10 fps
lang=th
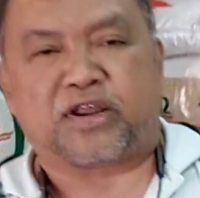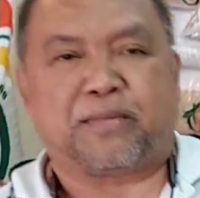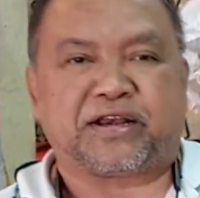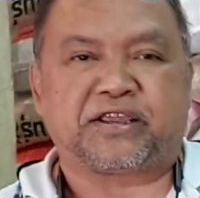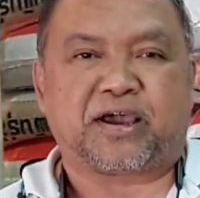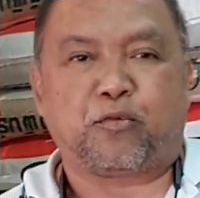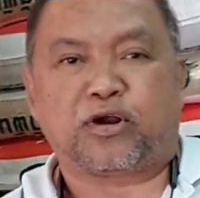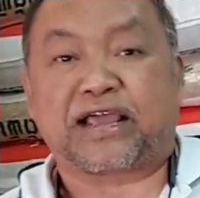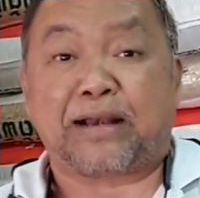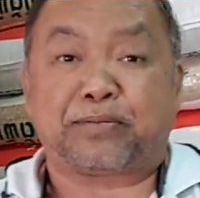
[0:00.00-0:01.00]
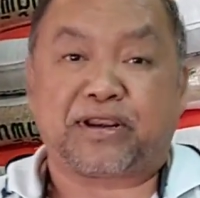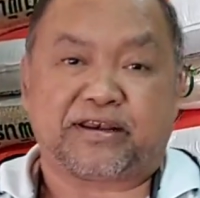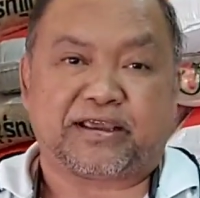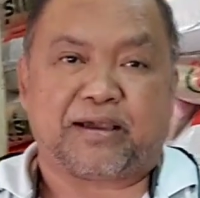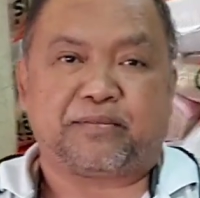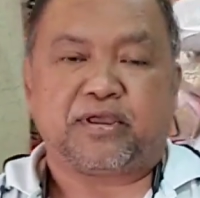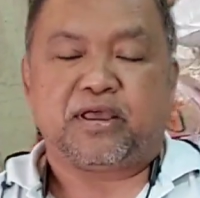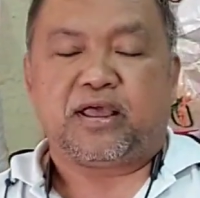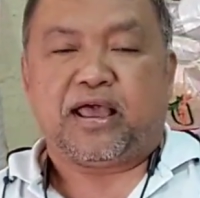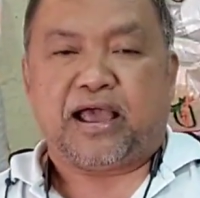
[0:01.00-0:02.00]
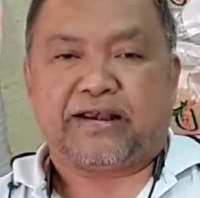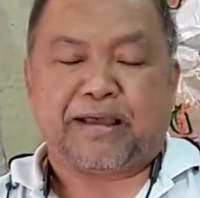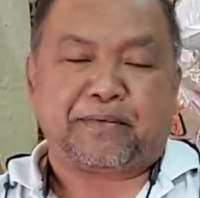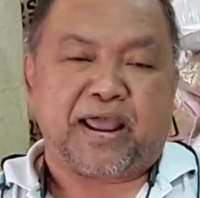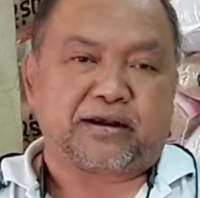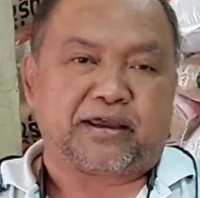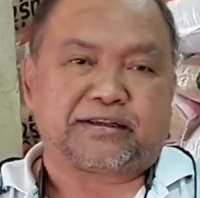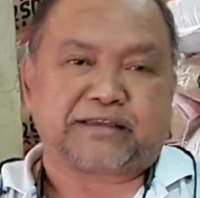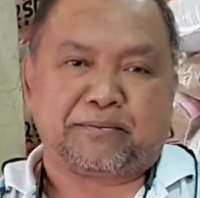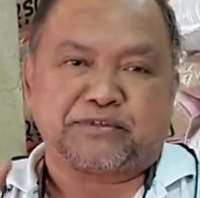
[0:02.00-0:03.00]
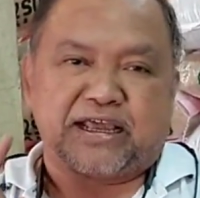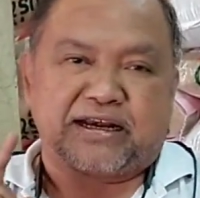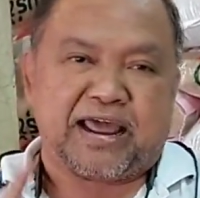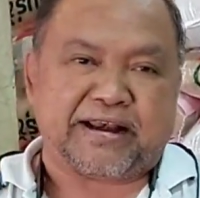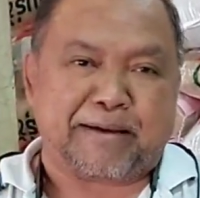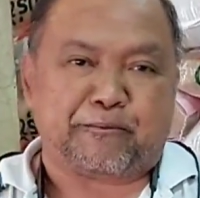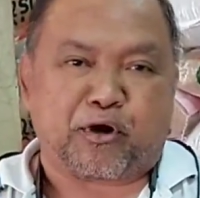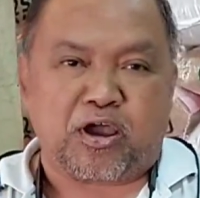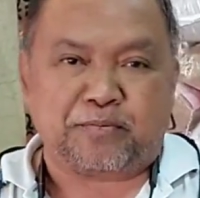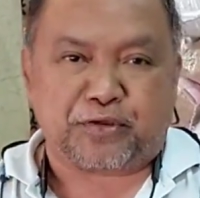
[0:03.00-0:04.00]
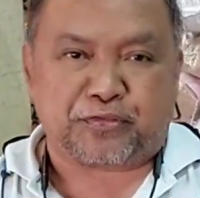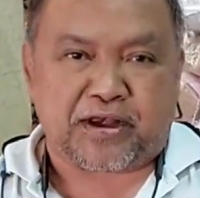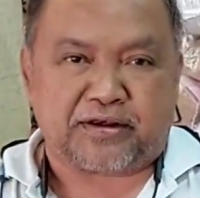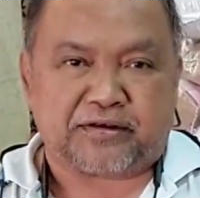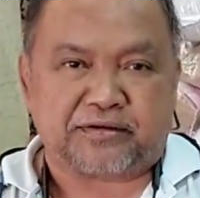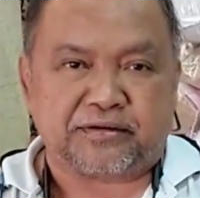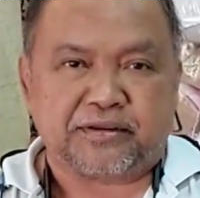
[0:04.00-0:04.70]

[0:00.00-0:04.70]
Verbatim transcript: นี้มาที่ขบวนการผลิตนะครับครับ อันดับแรกเลยทำจากนาดำร้อยเปอร์เซ็นต์อื